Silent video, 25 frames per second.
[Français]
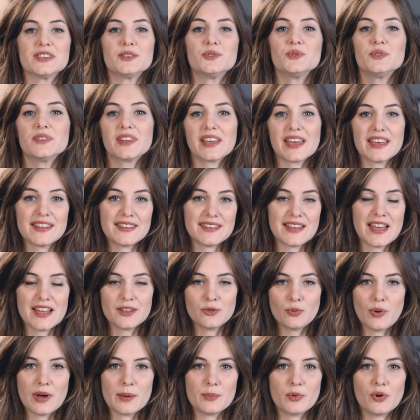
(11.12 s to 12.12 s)
c'est une tresse
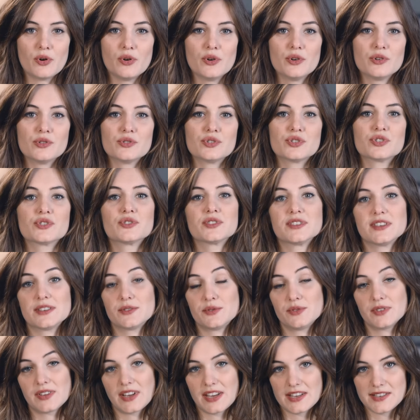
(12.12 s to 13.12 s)
à trois branches,
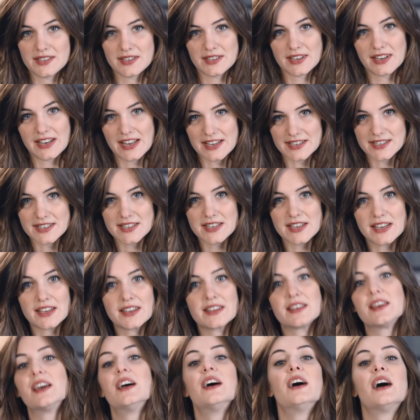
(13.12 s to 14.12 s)
c'est une tresse
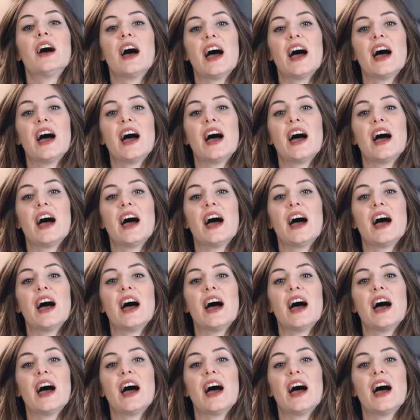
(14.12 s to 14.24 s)
classique